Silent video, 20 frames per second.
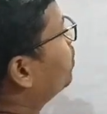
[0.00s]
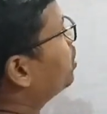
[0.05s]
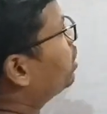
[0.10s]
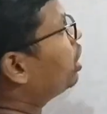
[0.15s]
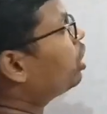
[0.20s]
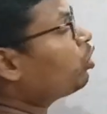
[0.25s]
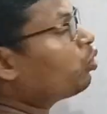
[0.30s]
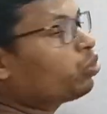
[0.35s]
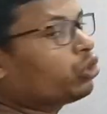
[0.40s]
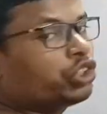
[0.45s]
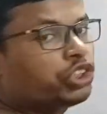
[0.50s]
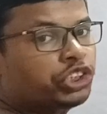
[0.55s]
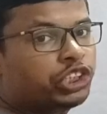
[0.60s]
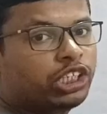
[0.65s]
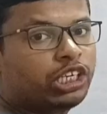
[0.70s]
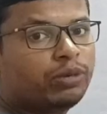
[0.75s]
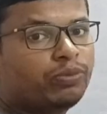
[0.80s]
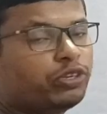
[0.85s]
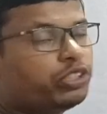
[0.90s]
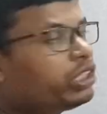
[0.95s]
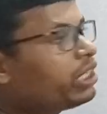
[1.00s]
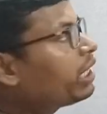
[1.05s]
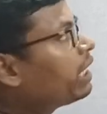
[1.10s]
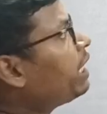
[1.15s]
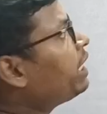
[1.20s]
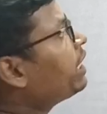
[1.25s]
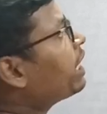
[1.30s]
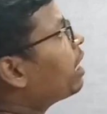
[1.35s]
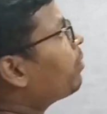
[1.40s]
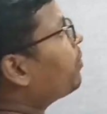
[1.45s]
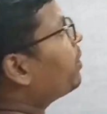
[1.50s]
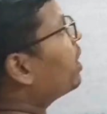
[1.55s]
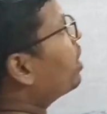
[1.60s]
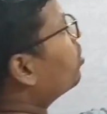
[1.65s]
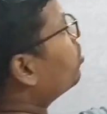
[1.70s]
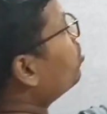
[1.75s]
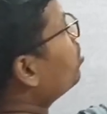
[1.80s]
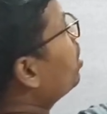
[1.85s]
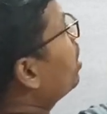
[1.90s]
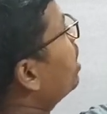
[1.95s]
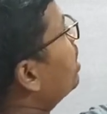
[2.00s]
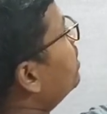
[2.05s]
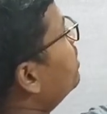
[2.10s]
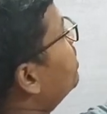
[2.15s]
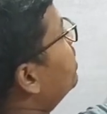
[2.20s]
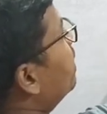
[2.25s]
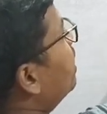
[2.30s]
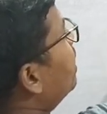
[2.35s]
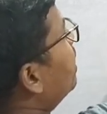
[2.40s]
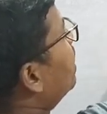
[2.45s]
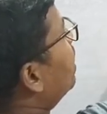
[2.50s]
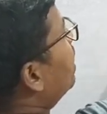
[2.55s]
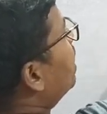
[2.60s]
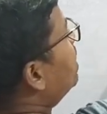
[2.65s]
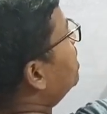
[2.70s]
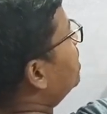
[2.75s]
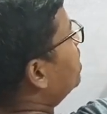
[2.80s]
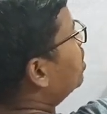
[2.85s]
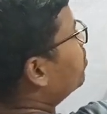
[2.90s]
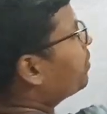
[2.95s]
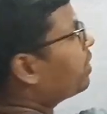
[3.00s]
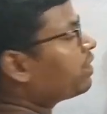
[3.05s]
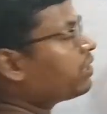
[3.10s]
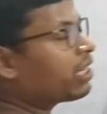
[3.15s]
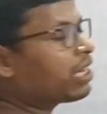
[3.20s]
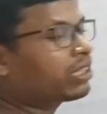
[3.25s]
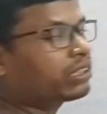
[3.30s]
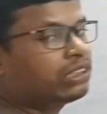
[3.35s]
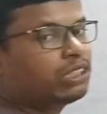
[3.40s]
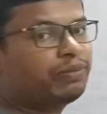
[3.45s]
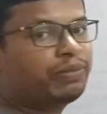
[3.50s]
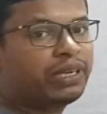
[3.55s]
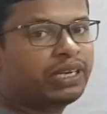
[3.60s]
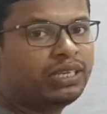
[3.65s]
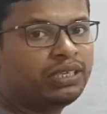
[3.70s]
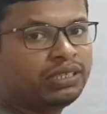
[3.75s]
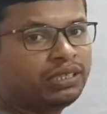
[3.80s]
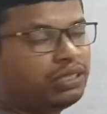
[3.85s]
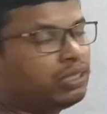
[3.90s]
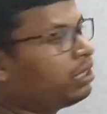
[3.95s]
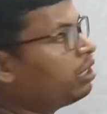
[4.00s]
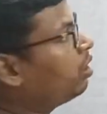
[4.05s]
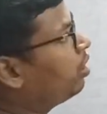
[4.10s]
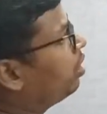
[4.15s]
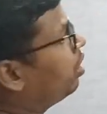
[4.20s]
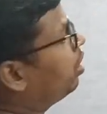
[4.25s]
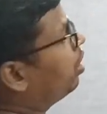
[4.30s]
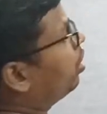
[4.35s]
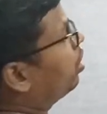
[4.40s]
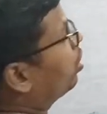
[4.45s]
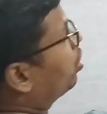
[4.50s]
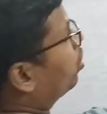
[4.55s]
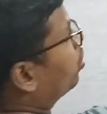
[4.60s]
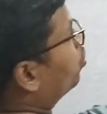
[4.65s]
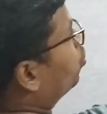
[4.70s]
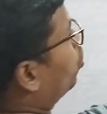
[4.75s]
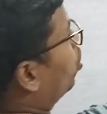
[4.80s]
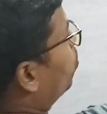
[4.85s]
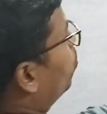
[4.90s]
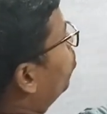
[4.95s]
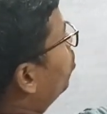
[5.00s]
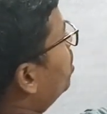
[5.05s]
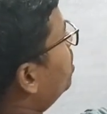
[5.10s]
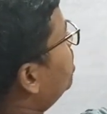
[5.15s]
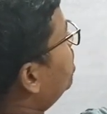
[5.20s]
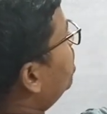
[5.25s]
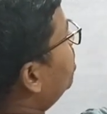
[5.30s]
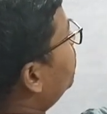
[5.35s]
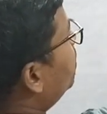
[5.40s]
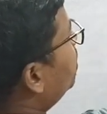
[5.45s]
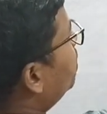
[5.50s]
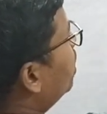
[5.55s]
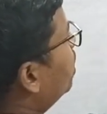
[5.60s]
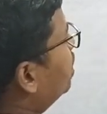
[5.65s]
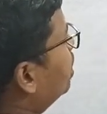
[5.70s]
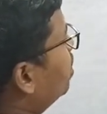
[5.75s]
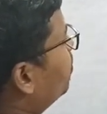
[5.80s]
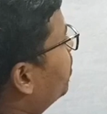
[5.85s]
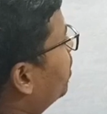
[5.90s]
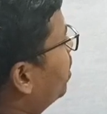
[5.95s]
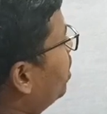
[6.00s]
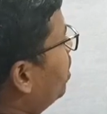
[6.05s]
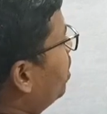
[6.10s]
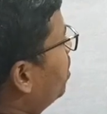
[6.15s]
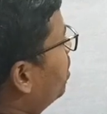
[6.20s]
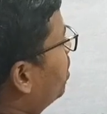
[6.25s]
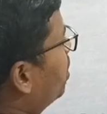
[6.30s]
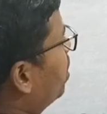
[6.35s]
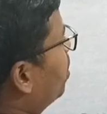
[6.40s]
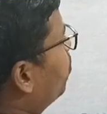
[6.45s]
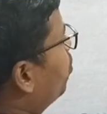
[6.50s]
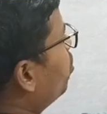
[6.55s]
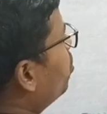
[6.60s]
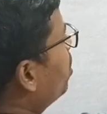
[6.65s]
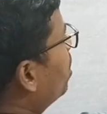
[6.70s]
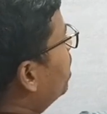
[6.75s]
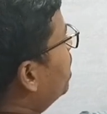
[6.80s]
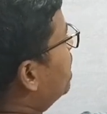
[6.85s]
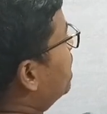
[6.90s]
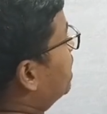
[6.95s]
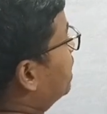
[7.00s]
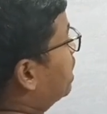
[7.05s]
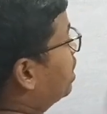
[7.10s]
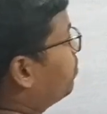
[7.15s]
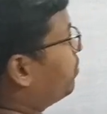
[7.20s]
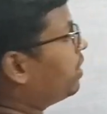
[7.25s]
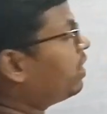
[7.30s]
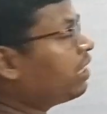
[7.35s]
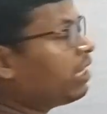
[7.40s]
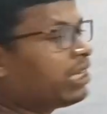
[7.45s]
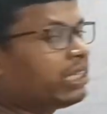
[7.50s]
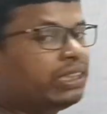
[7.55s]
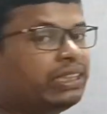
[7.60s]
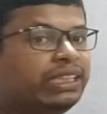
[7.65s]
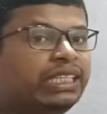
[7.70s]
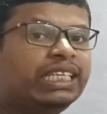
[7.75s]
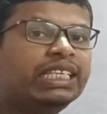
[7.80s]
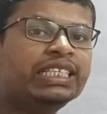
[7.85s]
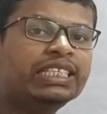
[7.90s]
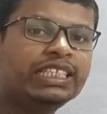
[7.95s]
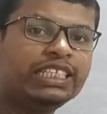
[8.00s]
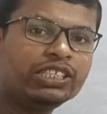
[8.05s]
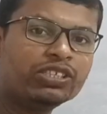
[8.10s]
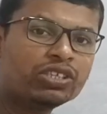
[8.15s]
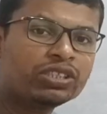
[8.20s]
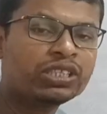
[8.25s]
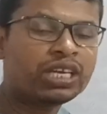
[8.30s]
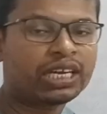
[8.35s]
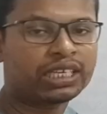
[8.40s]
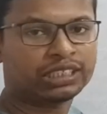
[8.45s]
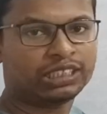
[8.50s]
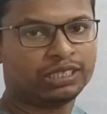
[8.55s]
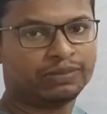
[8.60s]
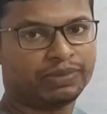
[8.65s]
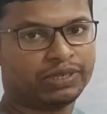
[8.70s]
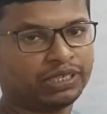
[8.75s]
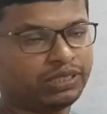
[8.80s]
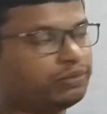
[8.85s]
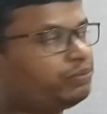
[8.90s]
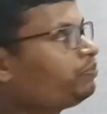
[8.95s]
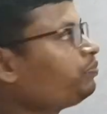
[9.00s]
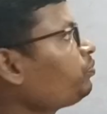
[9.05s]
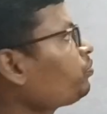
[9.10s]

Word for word: সেই কোশ্চেনের মধ্যে কি থাকবে দেখো সিঙ্গেল স্টেটমেন্ট থাকতে পারে ডবল স্টেটমেন্ট থাকতে পারে এবং স্টেটমেন্ট তিনটিও থাকতে পারে